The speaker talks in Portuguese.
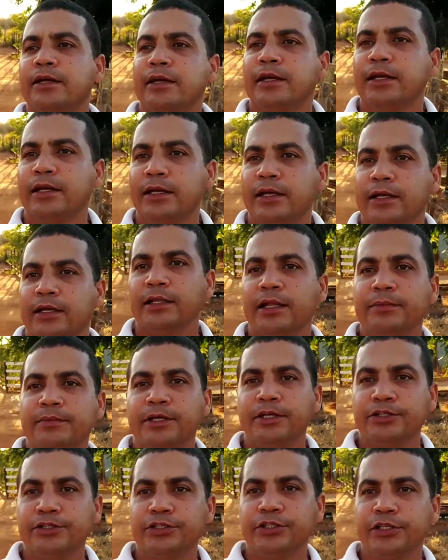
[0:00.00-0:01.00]
é, da
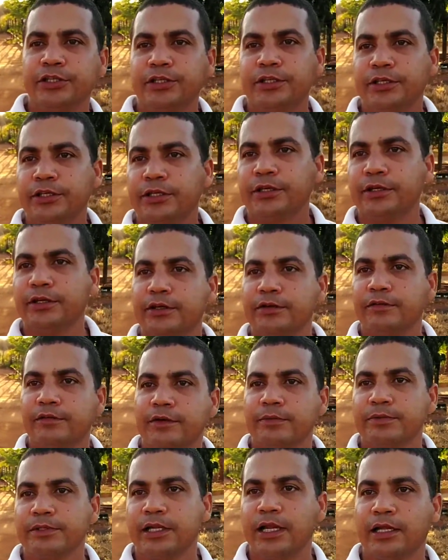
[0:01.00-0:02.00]
minha tia aqui.
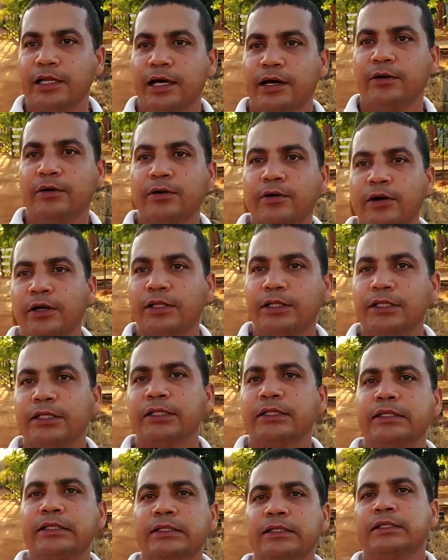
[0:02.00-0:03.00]
Vamos lá na horta.
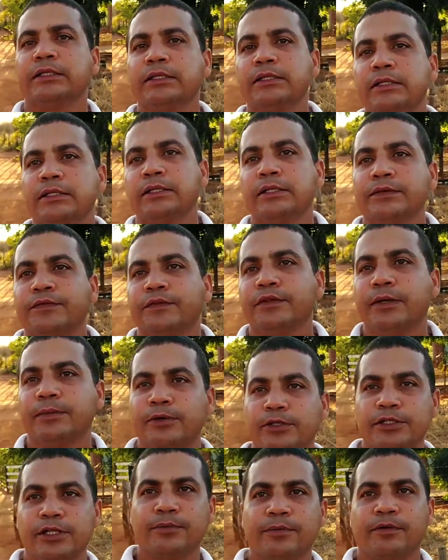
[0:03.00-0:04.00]
Tá
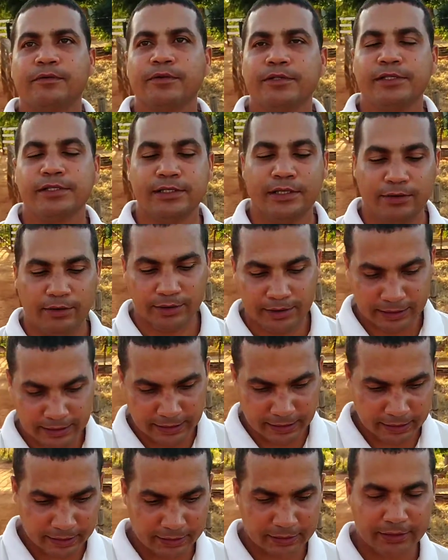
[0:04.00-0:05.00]
mostrando para vocês a horta
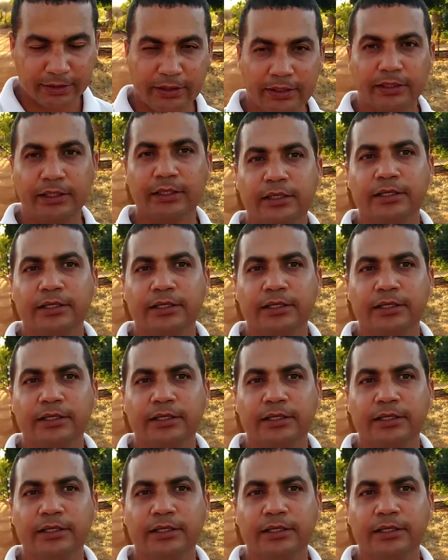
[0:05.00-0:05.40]
dela aqui.